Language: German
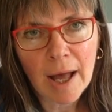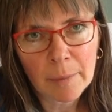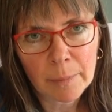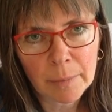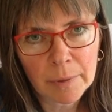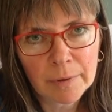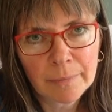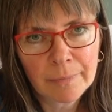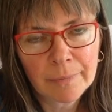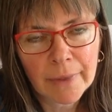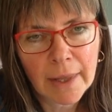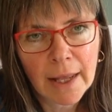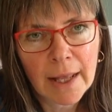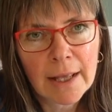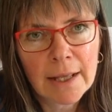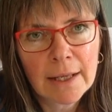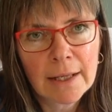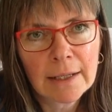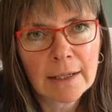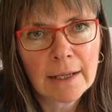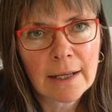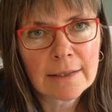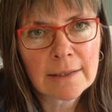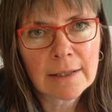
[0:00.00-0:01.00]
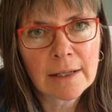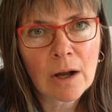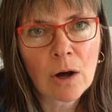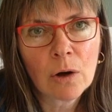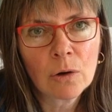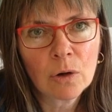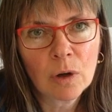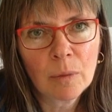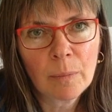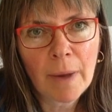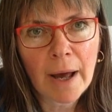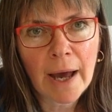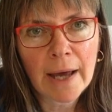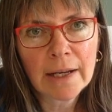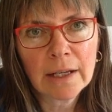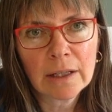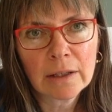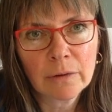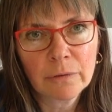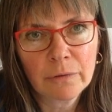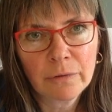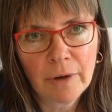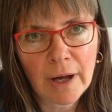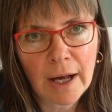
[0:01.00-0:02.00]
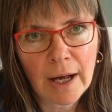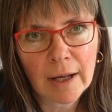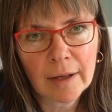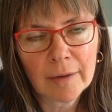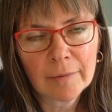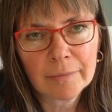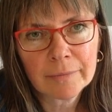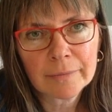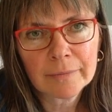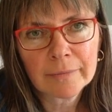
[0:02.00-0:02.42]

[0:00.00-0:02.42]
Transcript: ab. Das ist dann auch nochmal eine Gefahr.